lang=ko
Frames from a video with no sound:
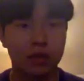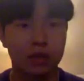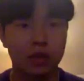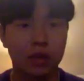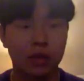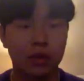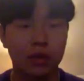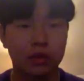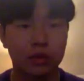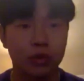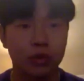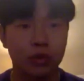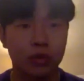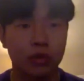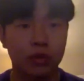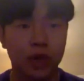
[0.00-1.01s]
새벽
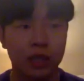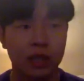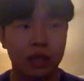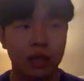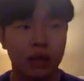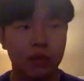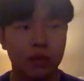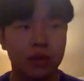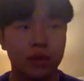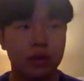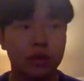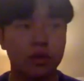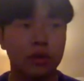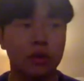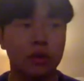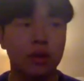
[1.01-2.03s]
운동을 많이
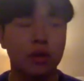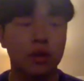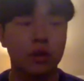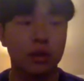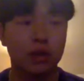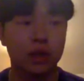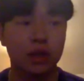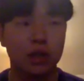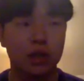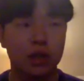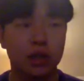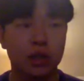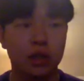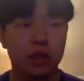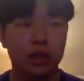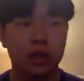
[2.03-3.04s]
하면서
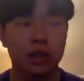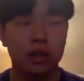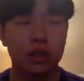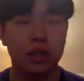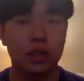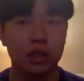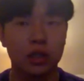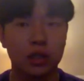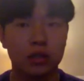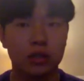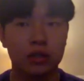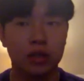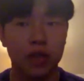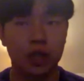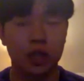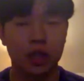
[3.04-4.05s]
그
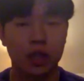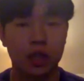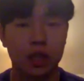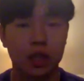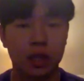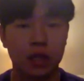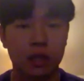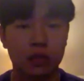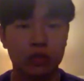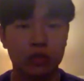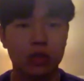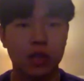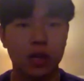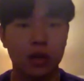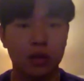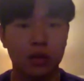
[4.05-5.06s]
선수들한테
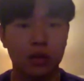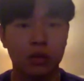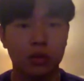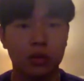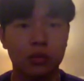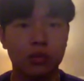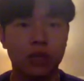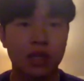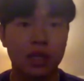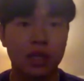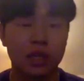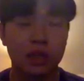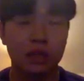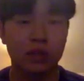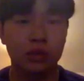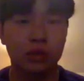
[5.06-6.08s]
숙제하고 공부할
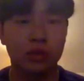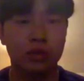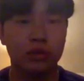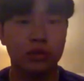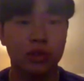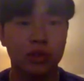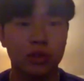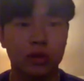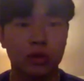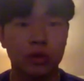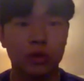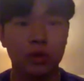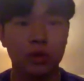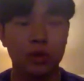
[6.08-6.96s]
시간을 좀 더 주려고